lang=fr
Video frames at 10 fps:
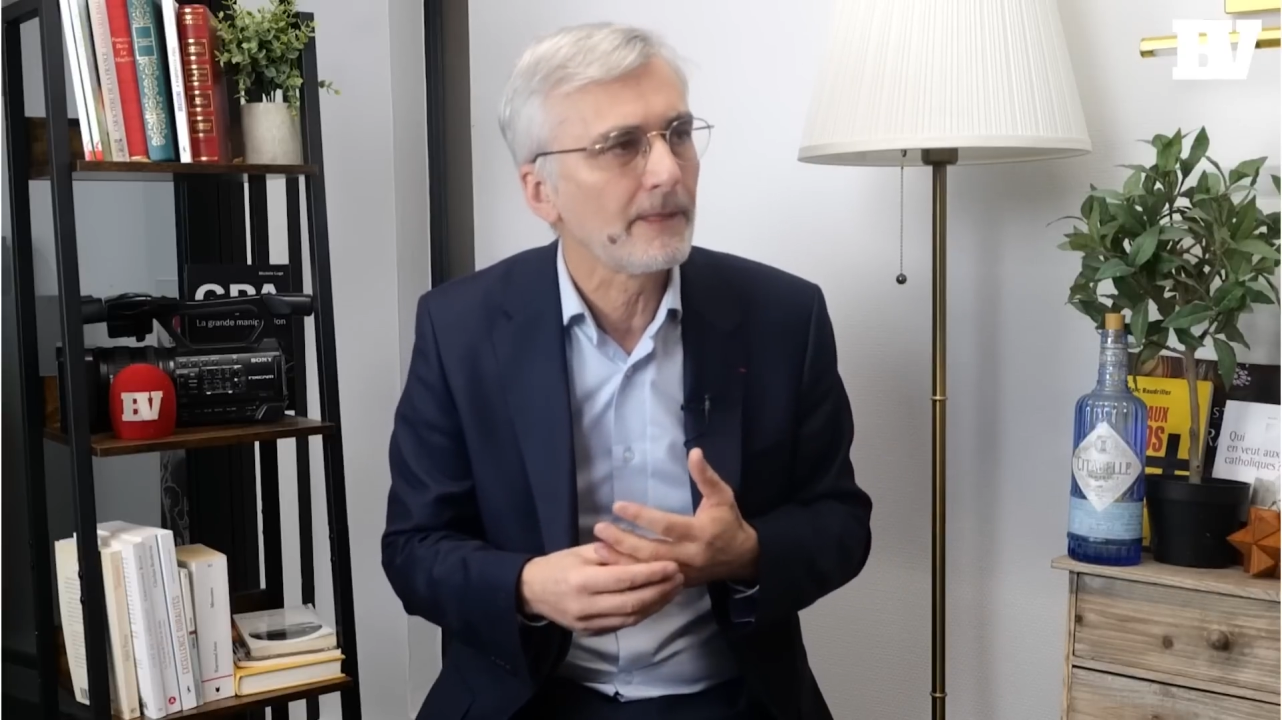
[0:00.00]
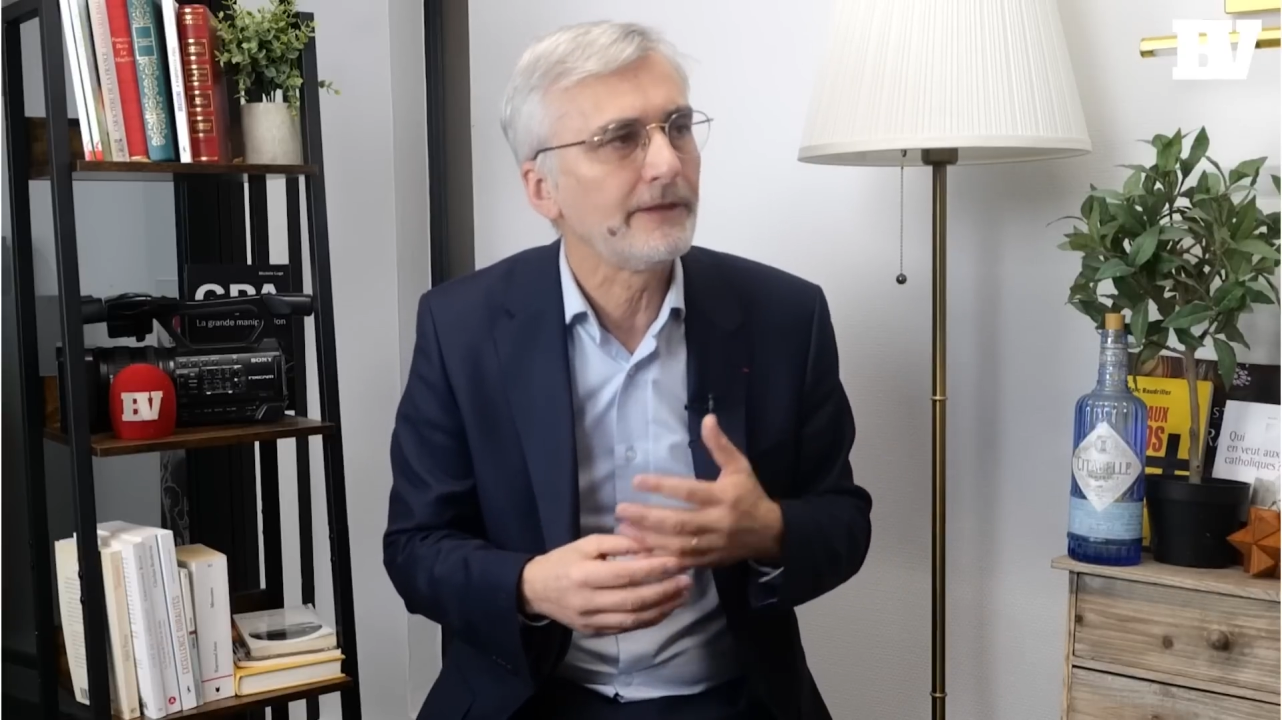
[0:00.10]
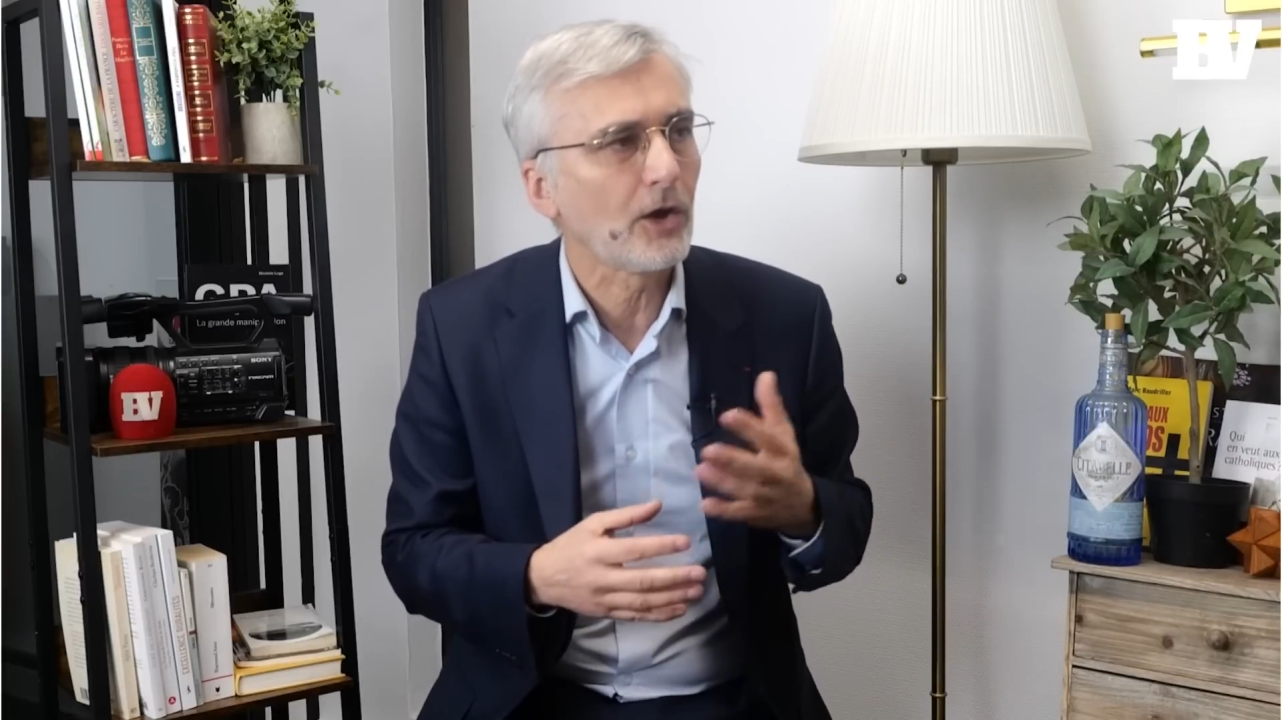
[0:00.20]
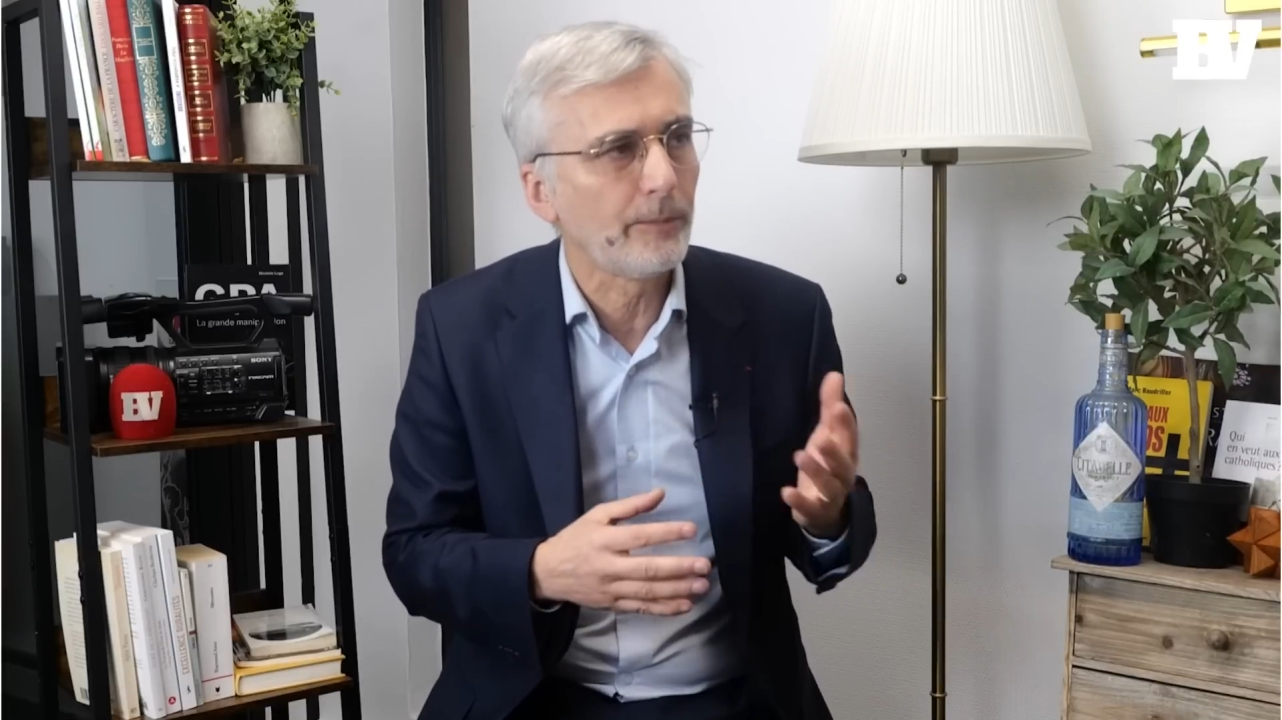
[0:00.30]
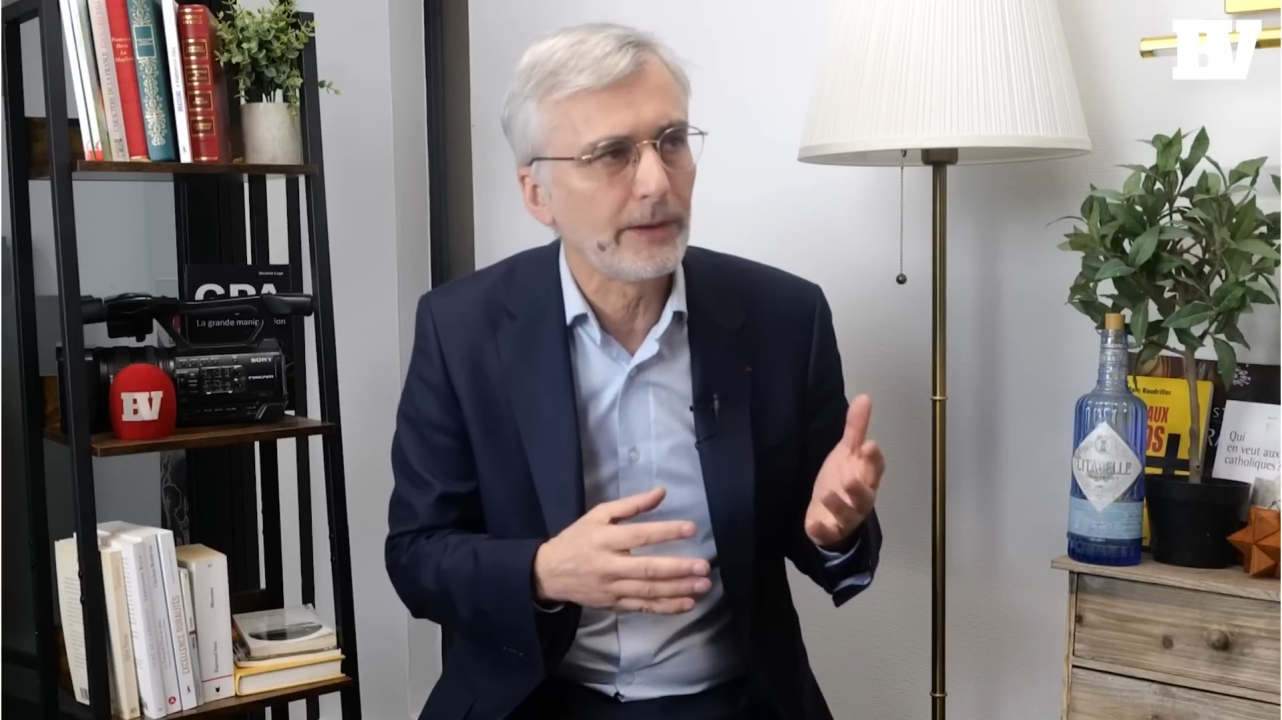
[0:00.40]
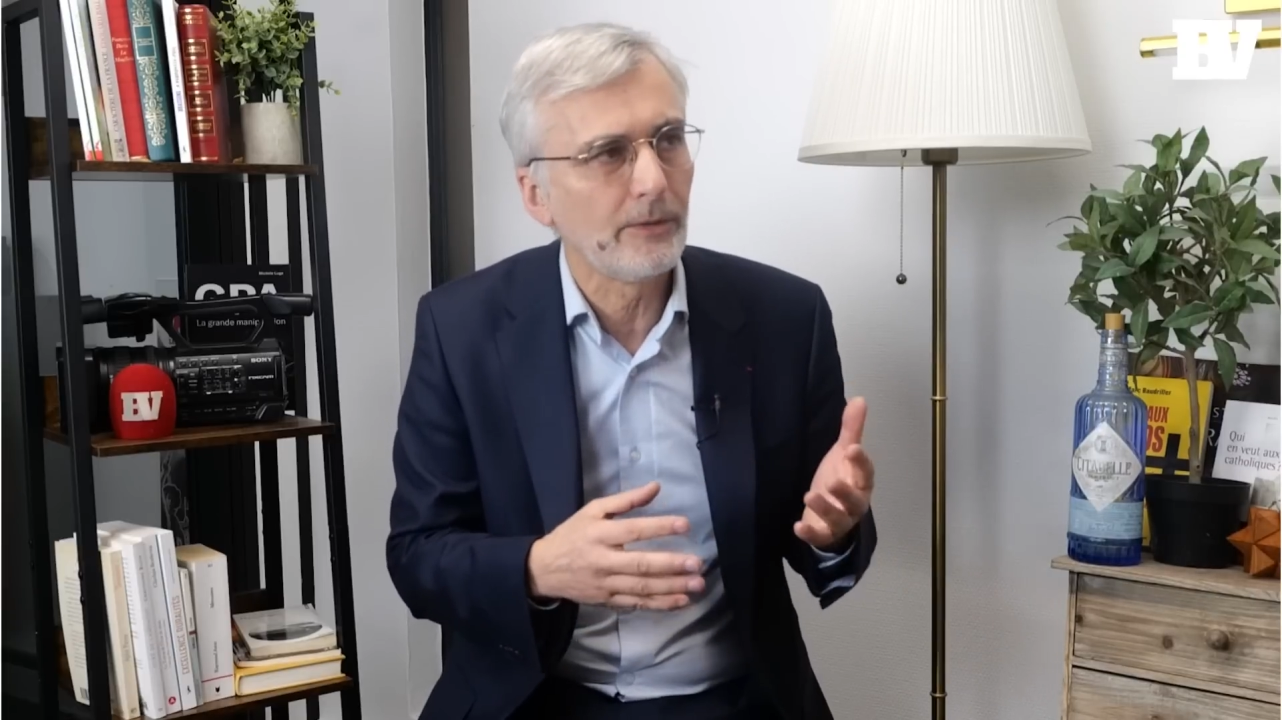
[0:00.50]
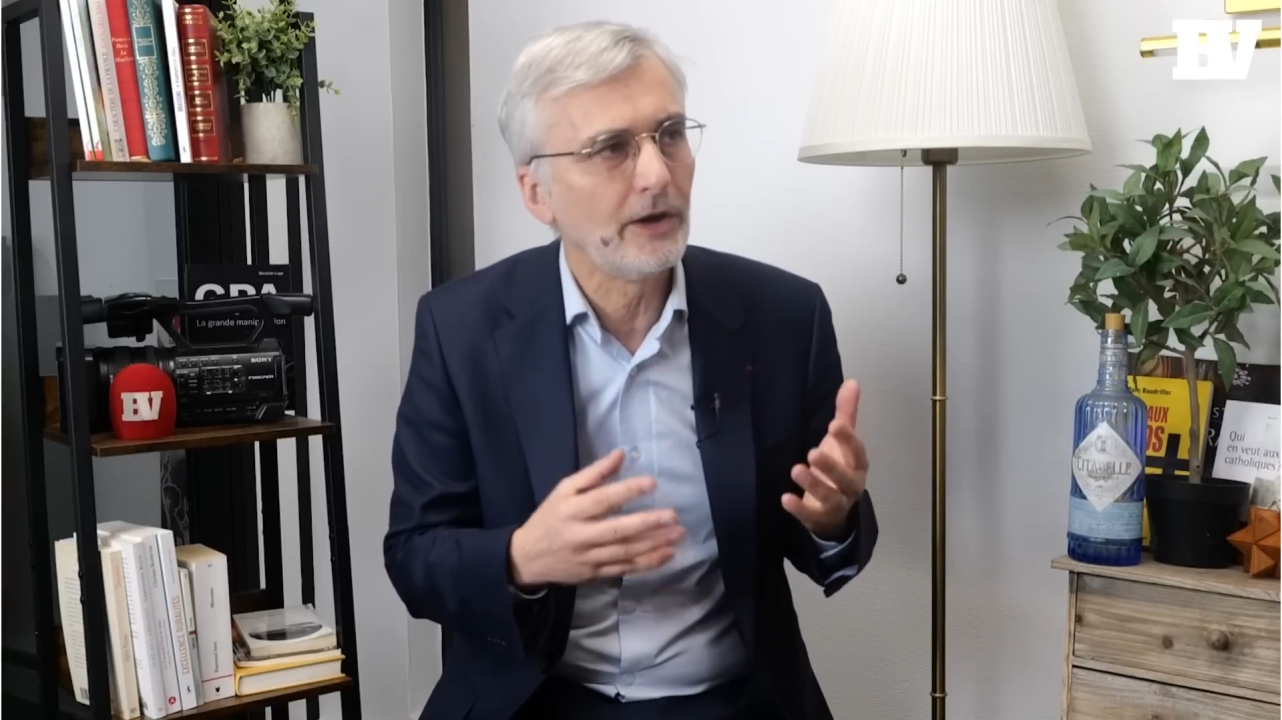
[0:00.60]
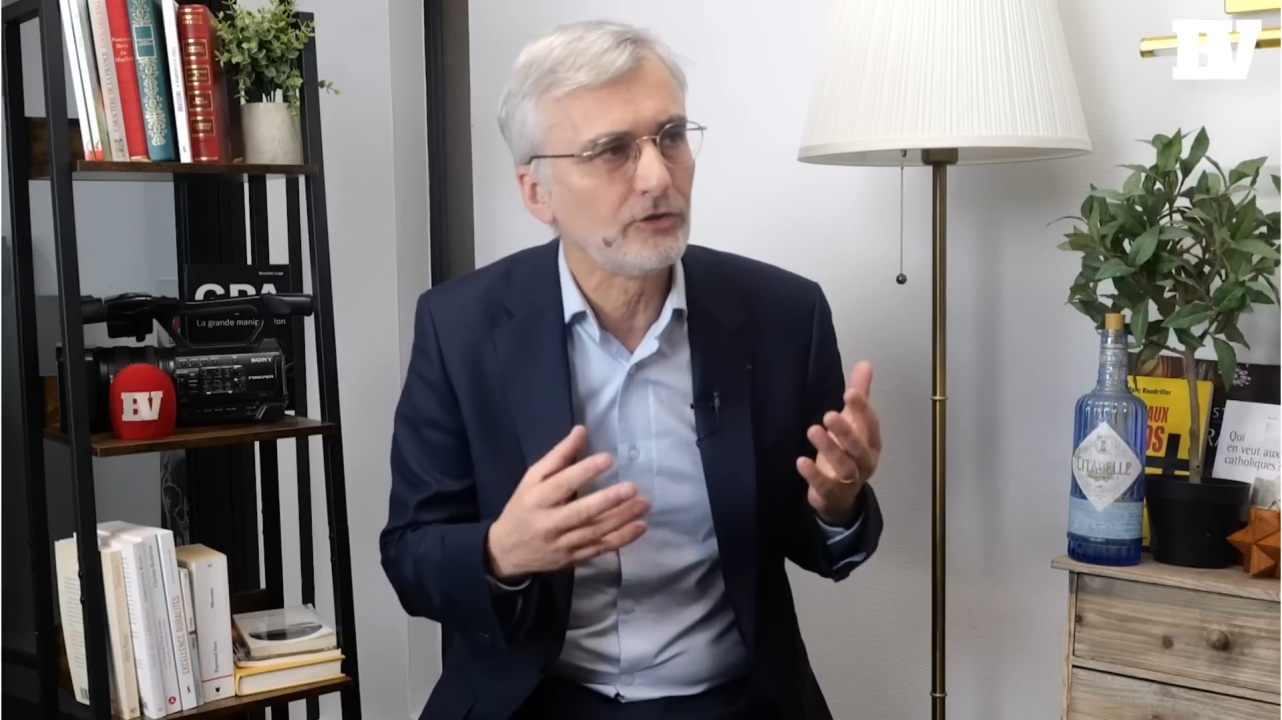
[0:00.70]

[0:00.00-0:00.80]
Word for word: d'accompagnement